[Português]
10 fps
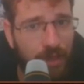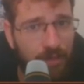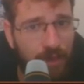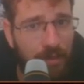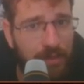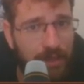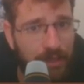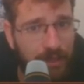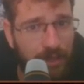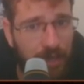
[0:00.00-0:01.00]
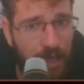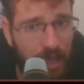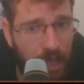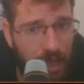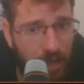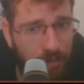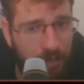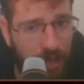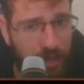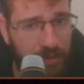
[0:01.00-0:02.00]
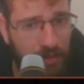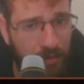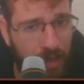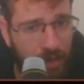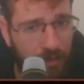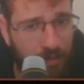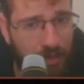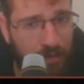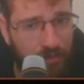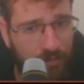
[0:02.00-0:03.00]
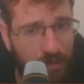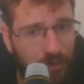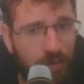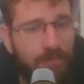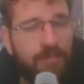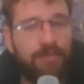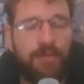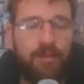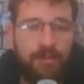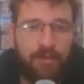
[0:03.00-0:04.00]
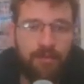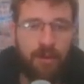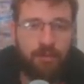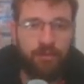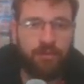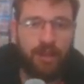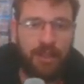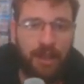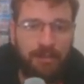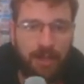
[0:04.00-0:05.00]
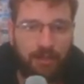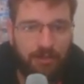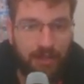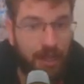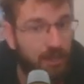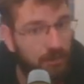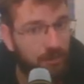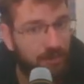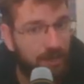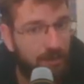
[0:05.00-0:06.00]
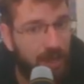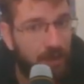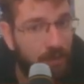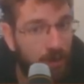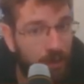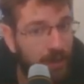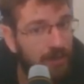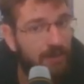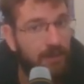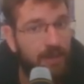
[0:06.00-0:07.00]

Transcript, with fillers: Vou abrir. É, parece ser o melhor mesmo. Então vamos, vamos, vamos continuar aqui abrindo. Será que a gente consegue pegar alguma coisa?